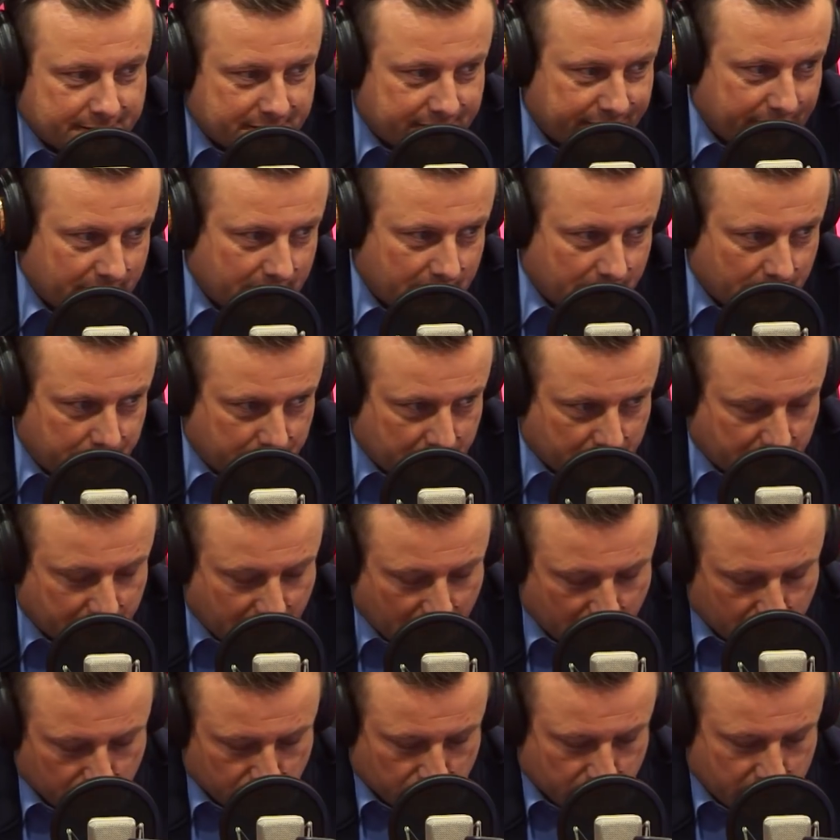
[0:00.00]
swojego
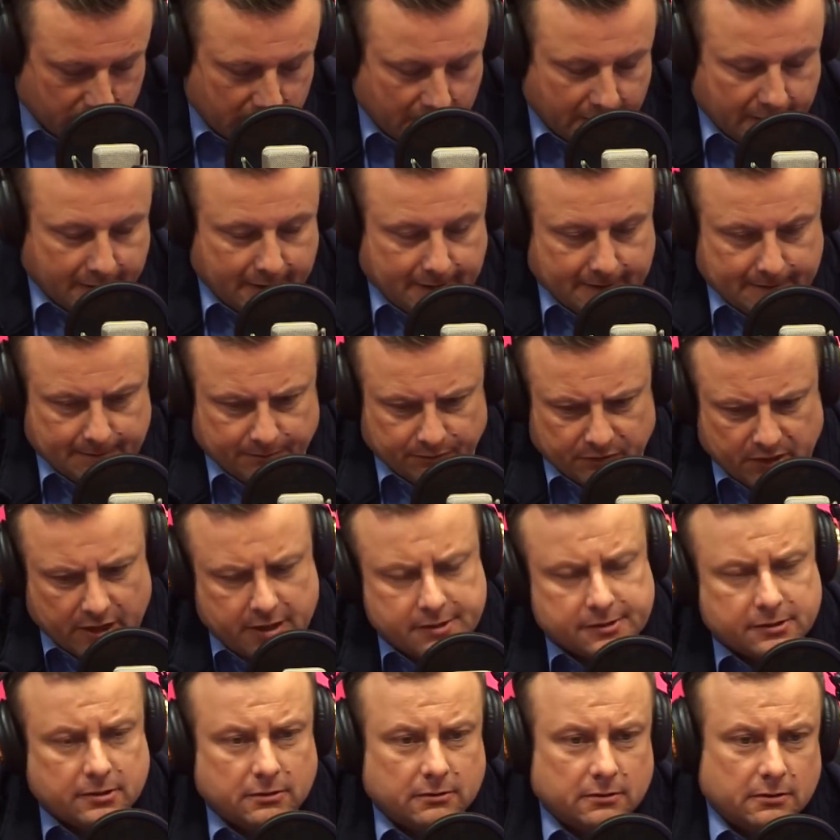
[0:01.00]
programu. Nie
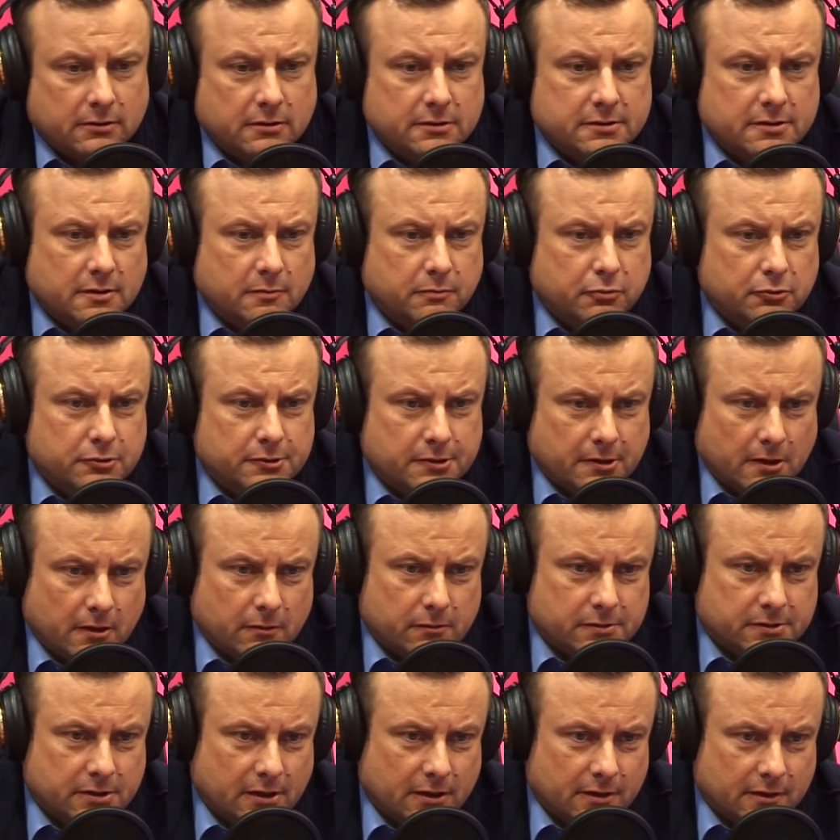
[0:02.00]
jest to trochę za późno na
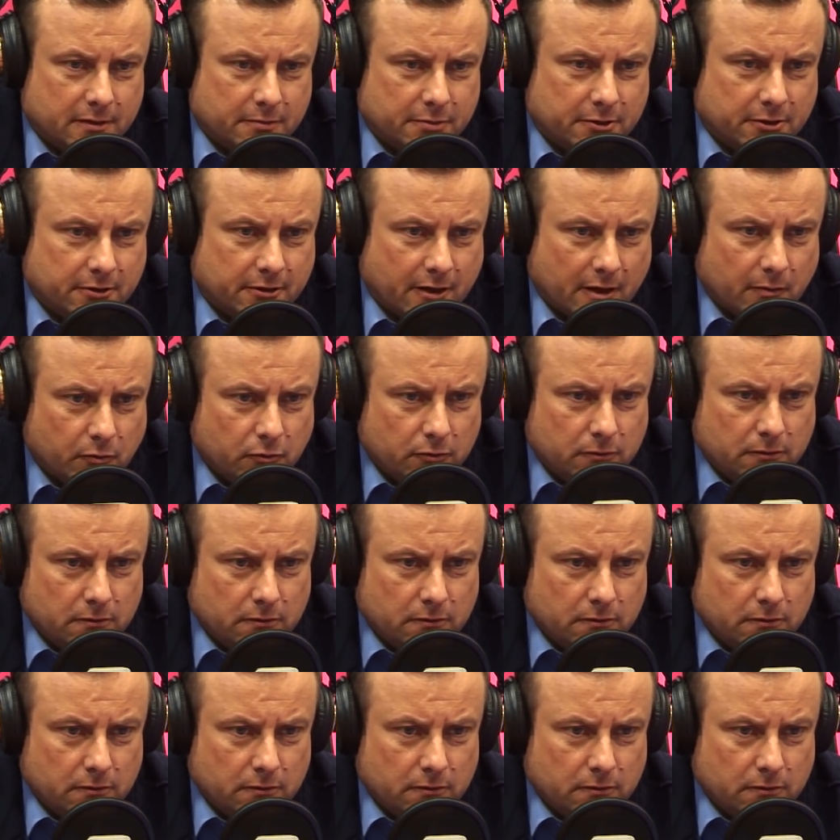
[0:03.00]
ustalenie programu?